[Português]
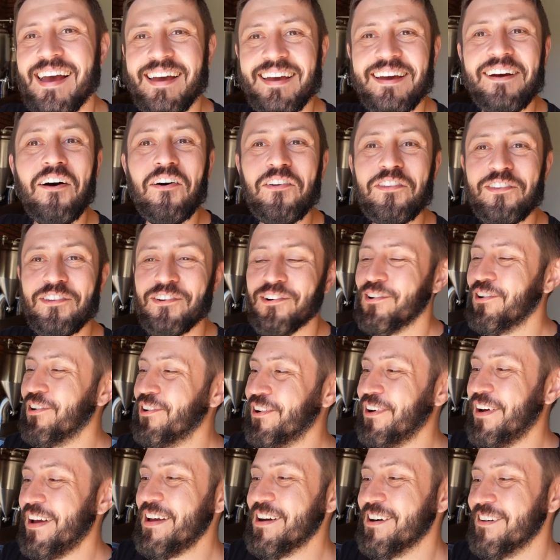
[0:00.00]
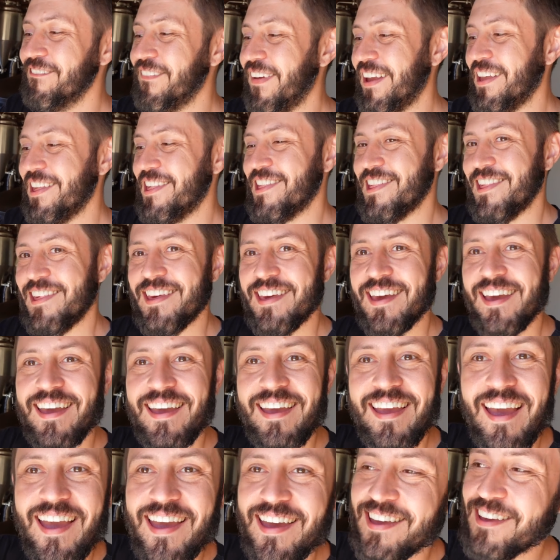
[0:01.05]
Eu tô realmente
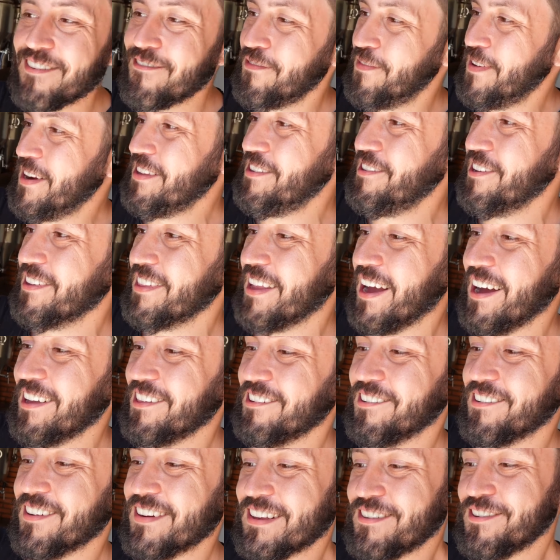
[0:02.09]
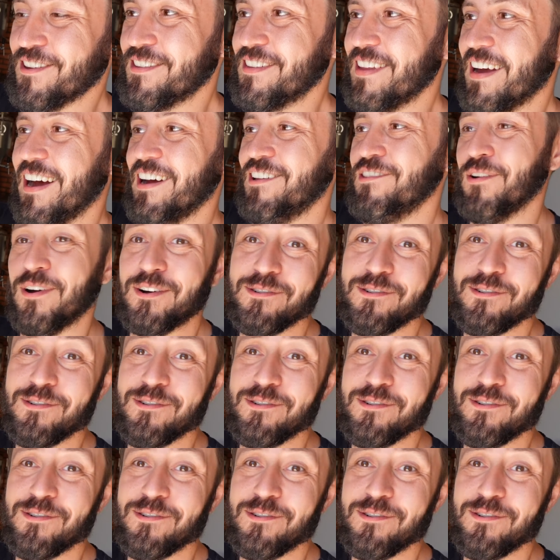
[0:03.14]
é, impressionado com o resultado.